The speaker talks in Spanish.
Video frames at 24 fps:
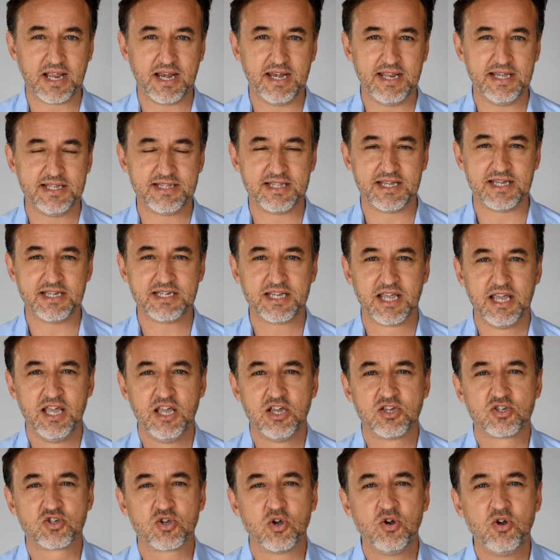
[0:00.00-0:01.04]
clientes
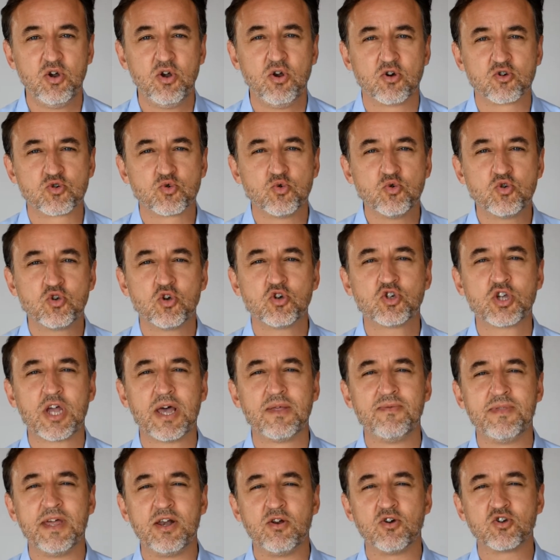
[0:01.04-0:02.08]
son los usos
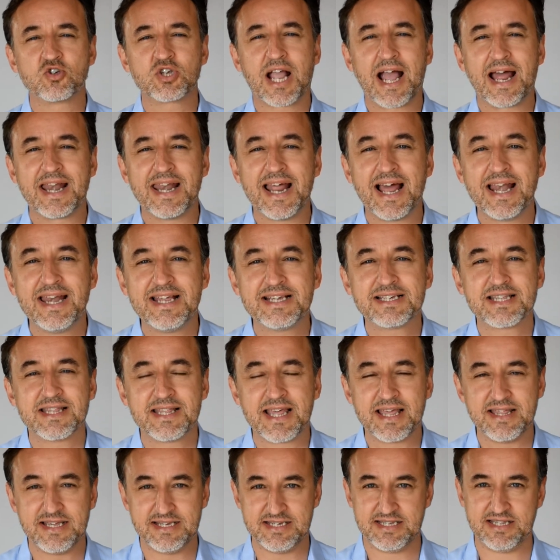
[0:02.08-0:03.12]
de los canales
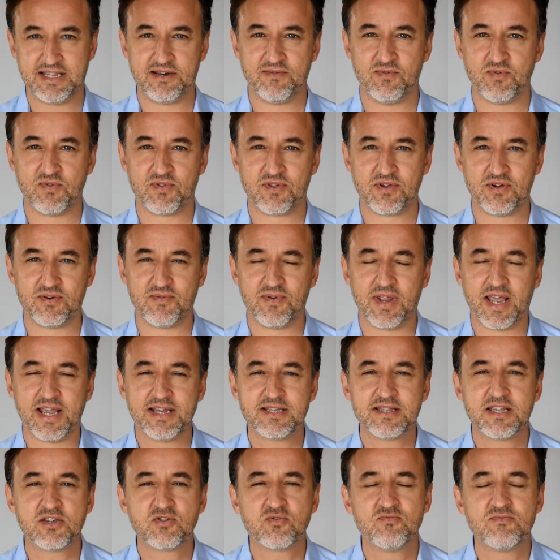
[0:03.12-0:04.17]
de distribución.
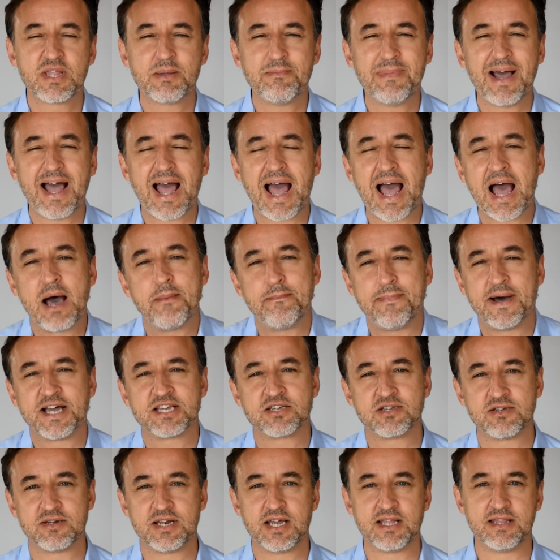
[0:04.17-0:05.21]
Este es un tema
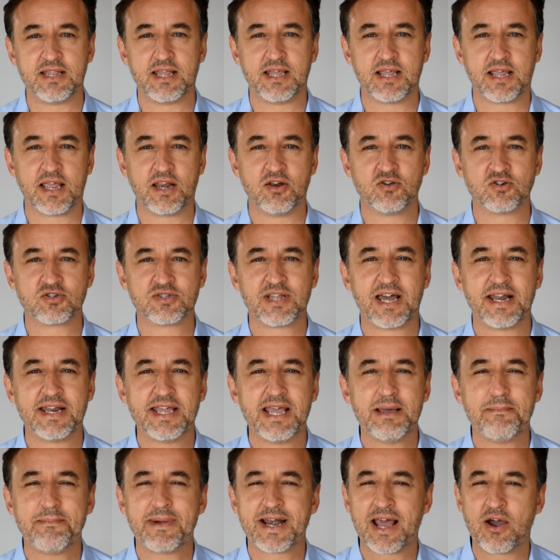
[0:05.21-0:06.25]
apasionante que nos
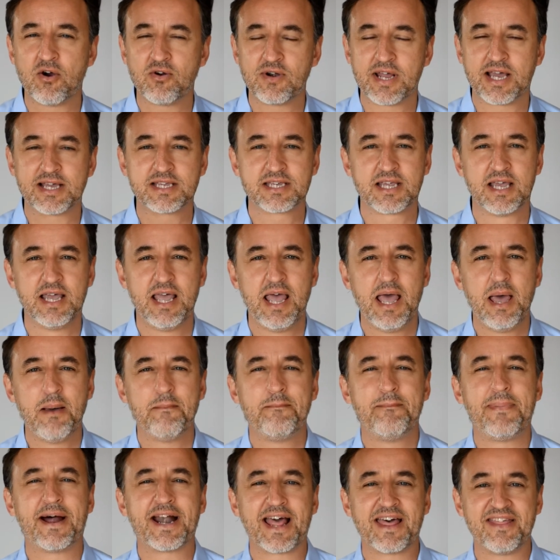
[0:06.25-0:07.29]
daría para horas,
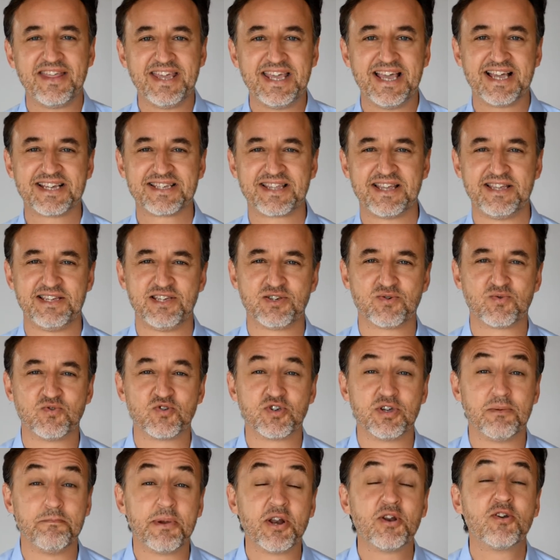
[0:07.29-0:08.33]
para días de
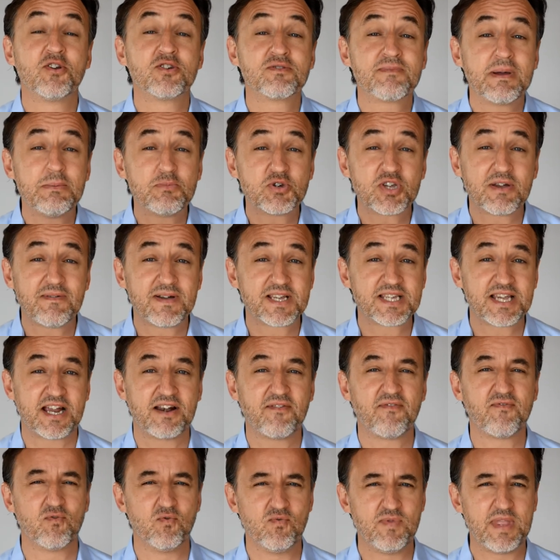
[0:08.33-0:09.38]
discusión, pero nos vamos a basar
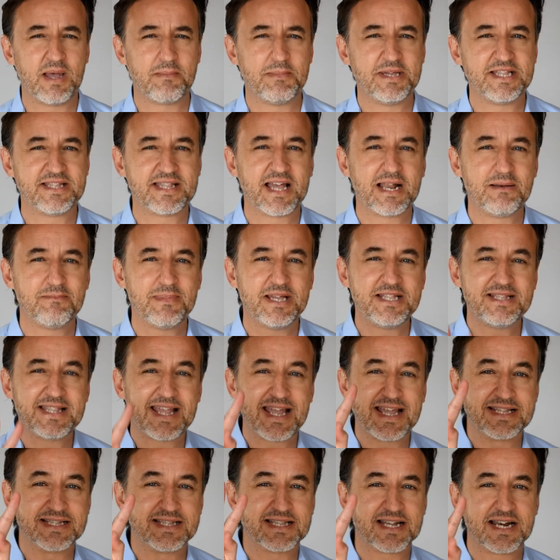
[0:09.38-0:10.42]

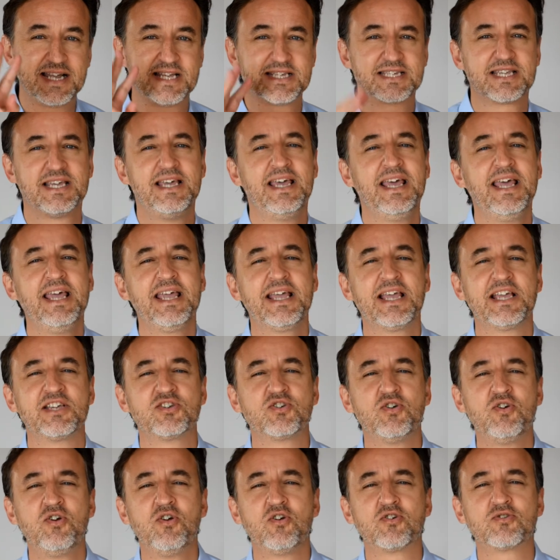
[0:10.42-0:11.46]
fundamentalmente en tres, que
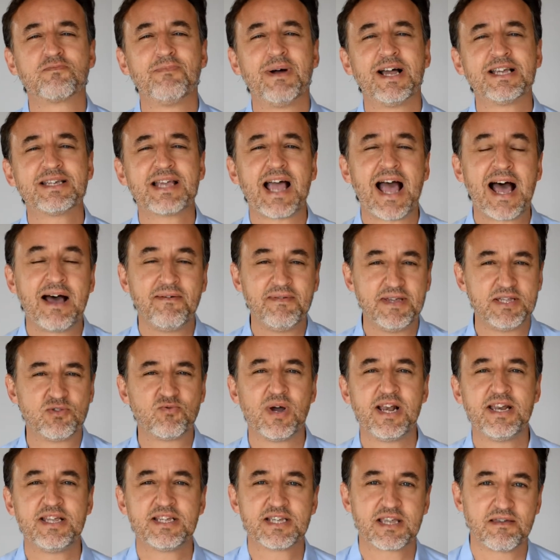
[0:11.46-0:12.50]
son los más
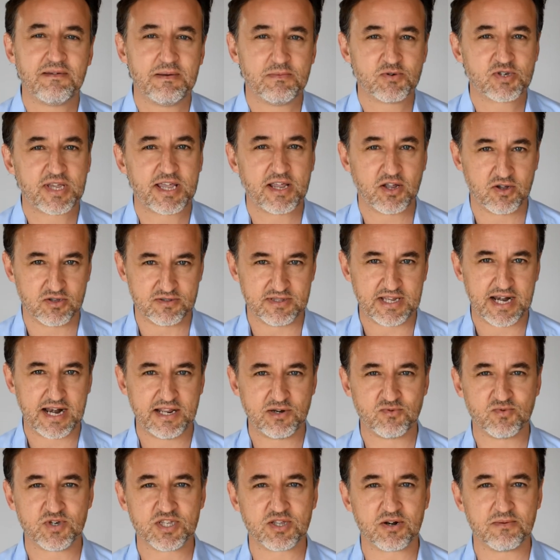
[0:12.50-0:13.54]
habituales que vamos a encontrar
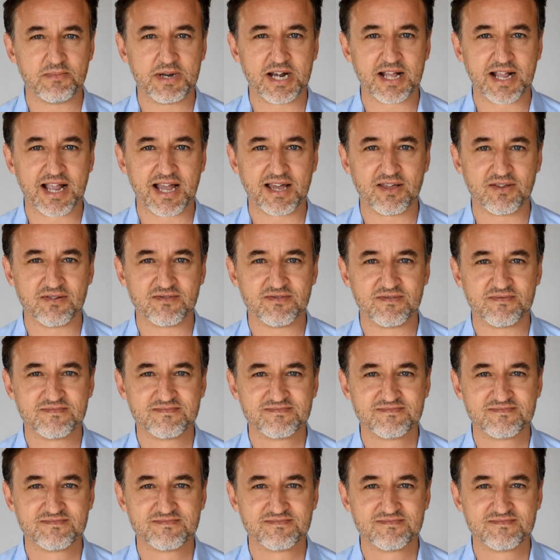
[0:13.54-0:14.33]
en nuestro mercado.